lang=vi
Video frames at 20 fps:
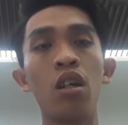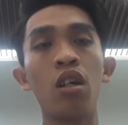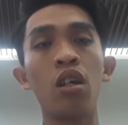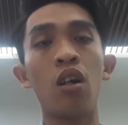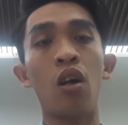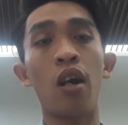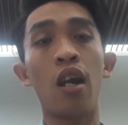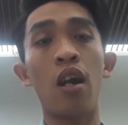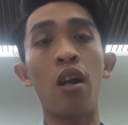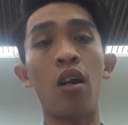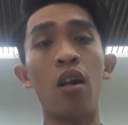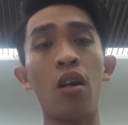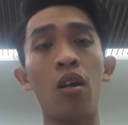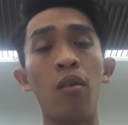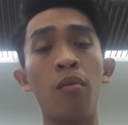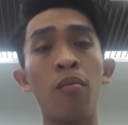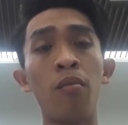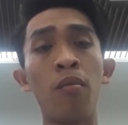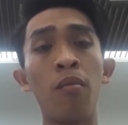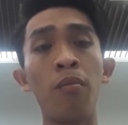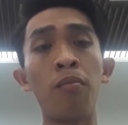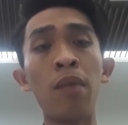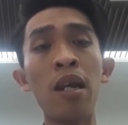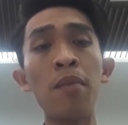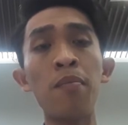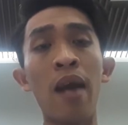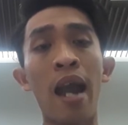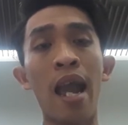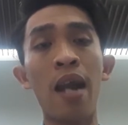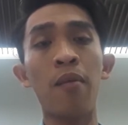rồi mấy
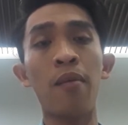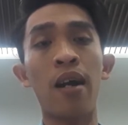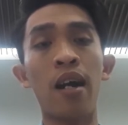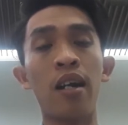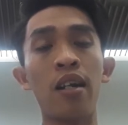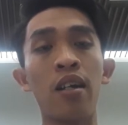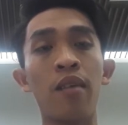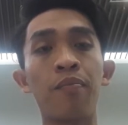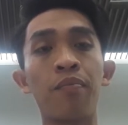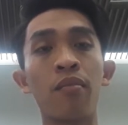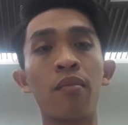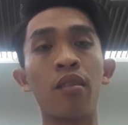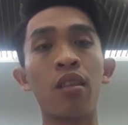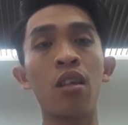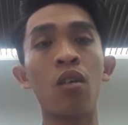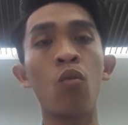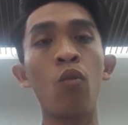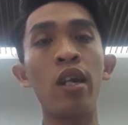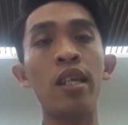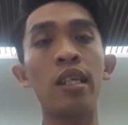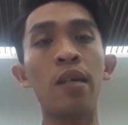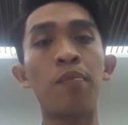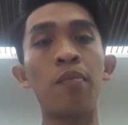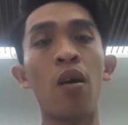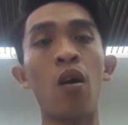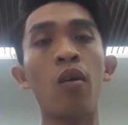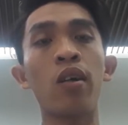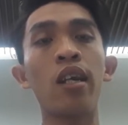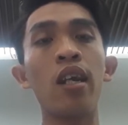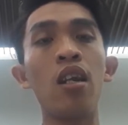bạn mà quay chụp
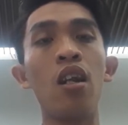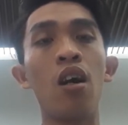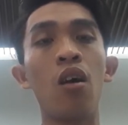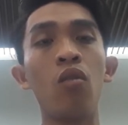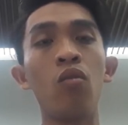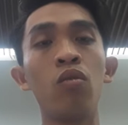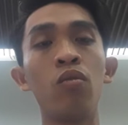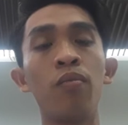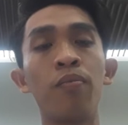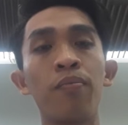họ kia đồn